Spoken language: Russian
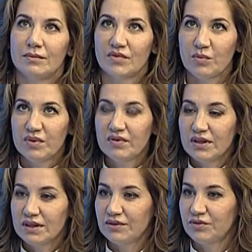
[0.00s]

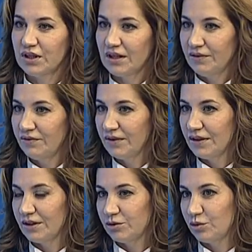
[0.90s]
Во-первых, это
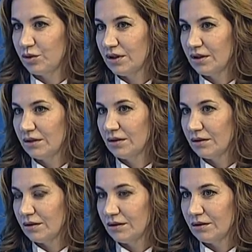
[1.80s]
фотографии,
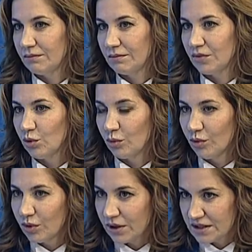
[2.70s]
которые э, ну,
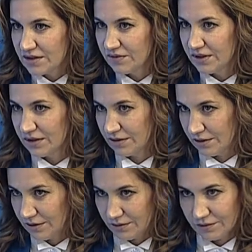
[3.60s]
много раз
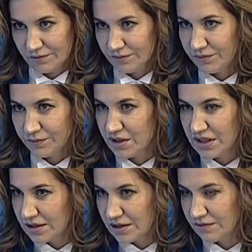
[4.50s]
видены с
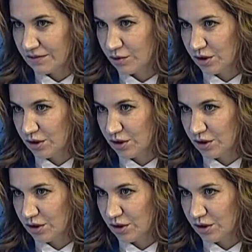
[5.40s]
детства.